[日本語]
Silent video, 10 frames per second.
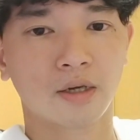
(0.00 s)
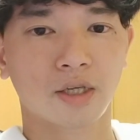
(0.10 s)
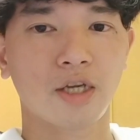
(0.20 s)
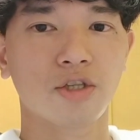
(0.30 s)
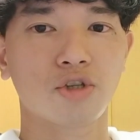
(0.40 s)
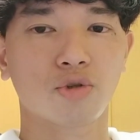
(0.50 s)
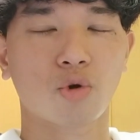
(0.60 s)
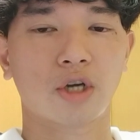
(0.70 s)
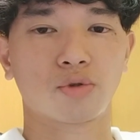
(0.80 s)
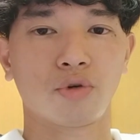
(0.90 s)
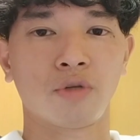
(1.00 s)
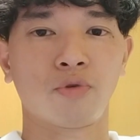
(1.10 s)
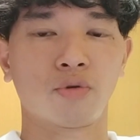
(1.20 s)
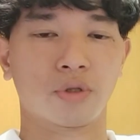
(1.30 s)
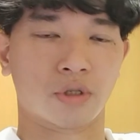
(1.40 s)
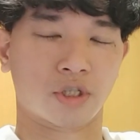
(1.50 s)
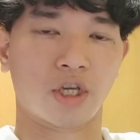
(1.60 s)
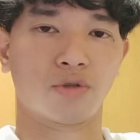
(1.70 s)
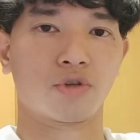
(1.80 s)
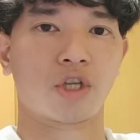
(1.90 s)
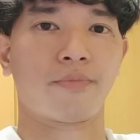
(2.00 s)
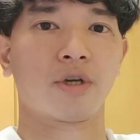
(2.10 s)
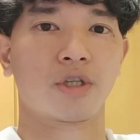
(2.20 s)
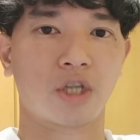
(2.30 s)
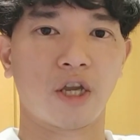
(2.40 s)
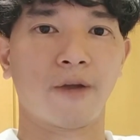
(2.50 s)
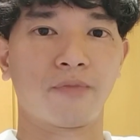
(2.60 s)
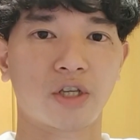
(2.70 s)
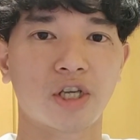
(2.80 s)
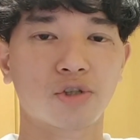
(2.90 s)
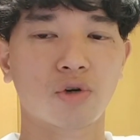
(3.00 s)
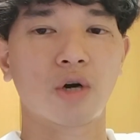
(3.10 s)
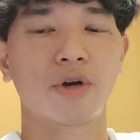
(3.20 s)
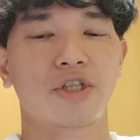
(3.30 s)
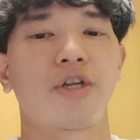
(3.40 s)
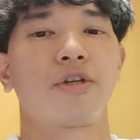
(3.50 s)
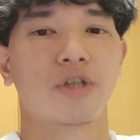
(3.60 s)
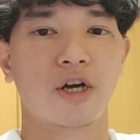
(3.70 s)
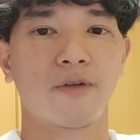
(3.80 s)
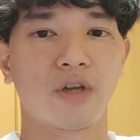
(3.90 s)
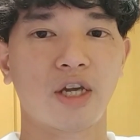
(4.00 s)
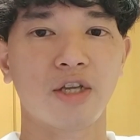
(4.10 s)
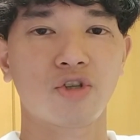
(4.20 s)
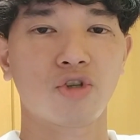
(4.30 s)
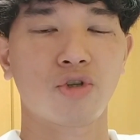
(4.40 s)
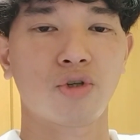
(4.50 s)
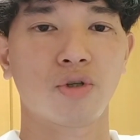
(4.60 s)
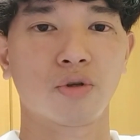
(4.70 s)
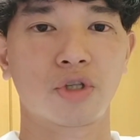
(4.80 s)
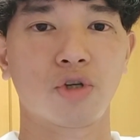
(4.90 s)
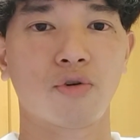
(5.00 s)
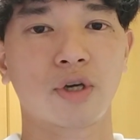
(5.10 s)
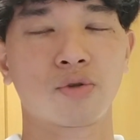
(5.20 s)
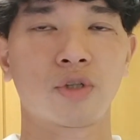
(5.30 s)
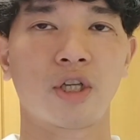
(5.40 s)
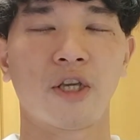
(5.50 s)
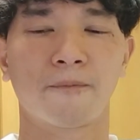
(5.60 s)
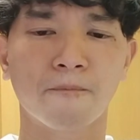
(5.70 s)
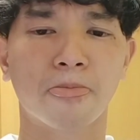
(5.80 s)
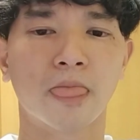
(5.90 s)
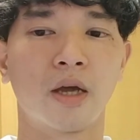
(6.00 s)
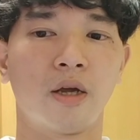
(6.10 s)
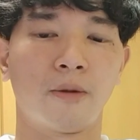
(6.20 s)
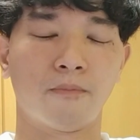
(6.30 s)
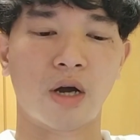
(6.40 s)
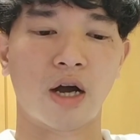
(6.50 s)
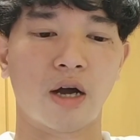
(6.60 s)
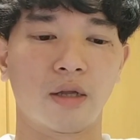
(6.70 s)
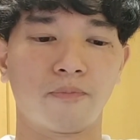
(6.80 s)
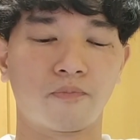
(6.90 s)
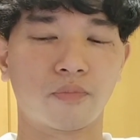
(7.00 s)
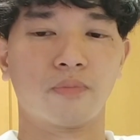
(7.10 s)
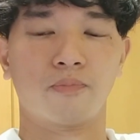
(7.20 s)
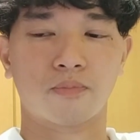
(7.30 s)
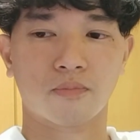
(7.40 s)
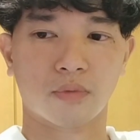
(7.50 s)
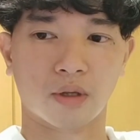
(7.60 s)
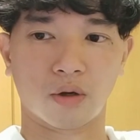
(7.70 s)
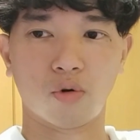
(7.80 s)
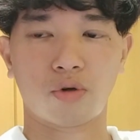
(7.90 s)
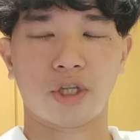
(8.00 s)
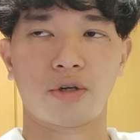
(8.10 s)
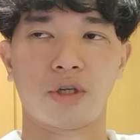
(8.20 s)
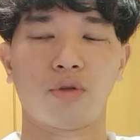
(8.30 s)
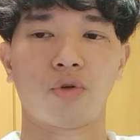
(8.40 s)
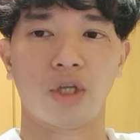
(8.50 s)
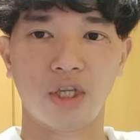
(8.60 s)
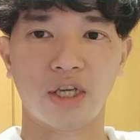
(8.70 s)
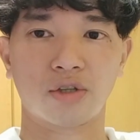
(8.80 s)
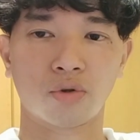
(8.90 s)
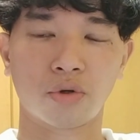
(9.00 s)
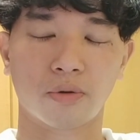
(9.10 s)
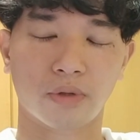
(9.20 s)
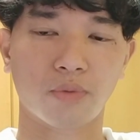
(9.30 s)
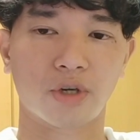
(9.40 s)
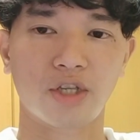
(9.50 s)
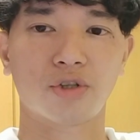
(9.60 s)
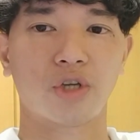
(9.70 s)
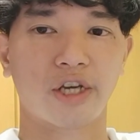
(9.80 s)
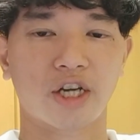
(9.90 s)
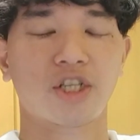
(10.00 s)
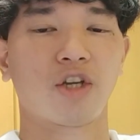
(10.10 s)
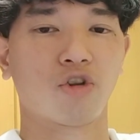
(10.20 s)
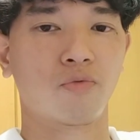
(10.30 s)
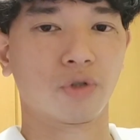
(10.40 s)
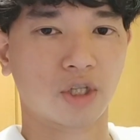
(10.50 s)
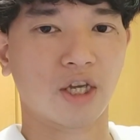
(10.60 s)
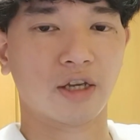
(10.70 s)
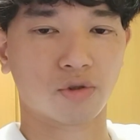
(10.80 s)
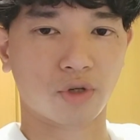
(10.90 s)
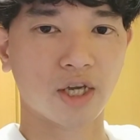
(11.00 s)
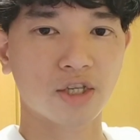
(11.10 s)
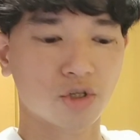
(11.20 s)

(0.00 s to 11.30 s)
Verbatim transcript: 拳銃とかそういうものを製造してましてで戦争が終わるじゃないですかで拳銃の需要がそんなにまあ多くなくなった時にそのでも技術は生かしたいと思ってその拳